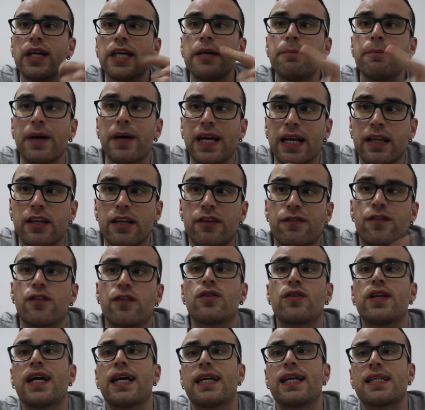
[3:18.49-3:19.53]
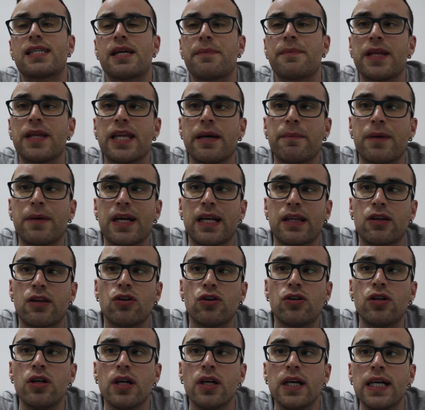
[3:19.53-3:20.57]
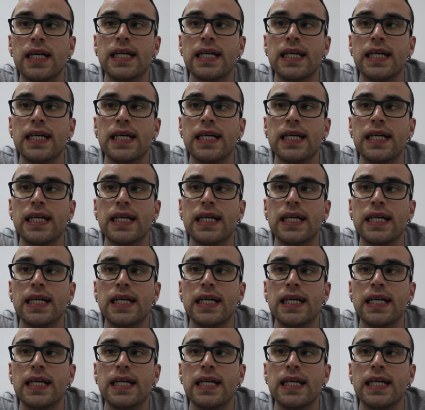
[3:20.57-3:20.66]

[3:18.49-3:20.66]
y para disfrutar esa media maratón